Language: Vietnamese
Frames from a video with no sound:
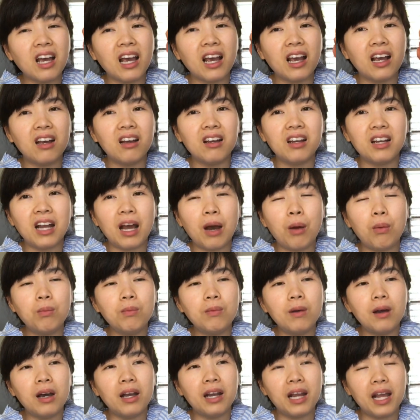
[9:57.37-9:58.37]
ăn hơi
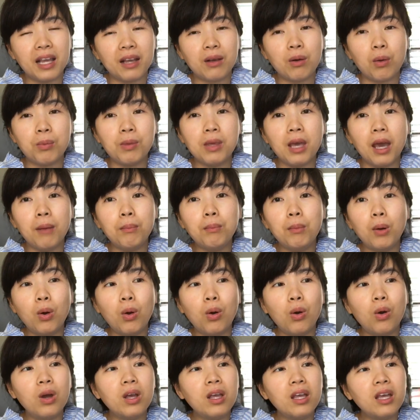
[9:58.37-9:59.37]
nóng và ở đây cũng dễ
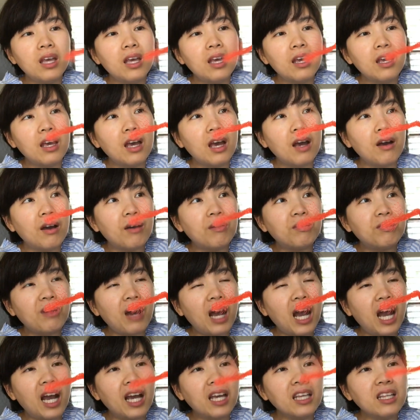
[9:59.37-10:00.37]
mua
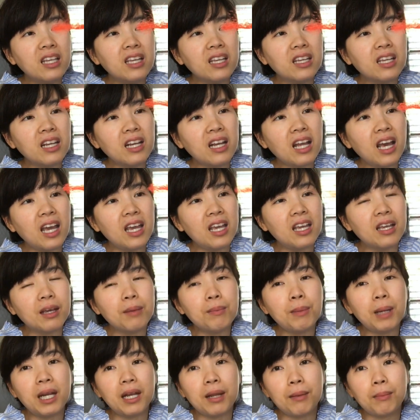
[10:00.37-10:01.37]
vải thì cái này
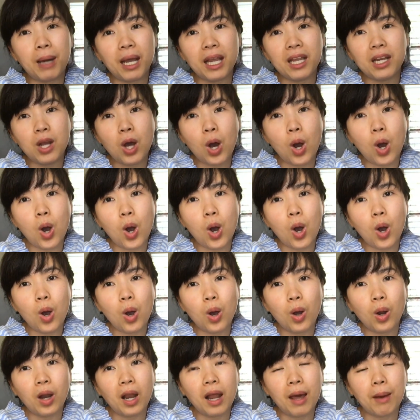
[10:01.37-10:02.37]
cái bịch này 7 đô
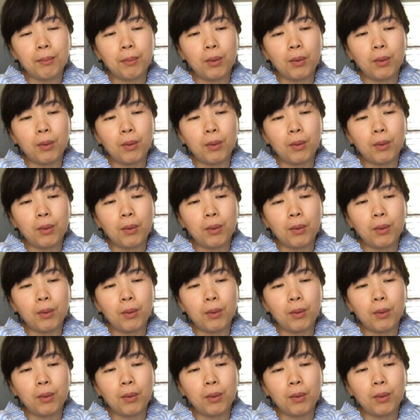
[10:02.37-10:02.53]
là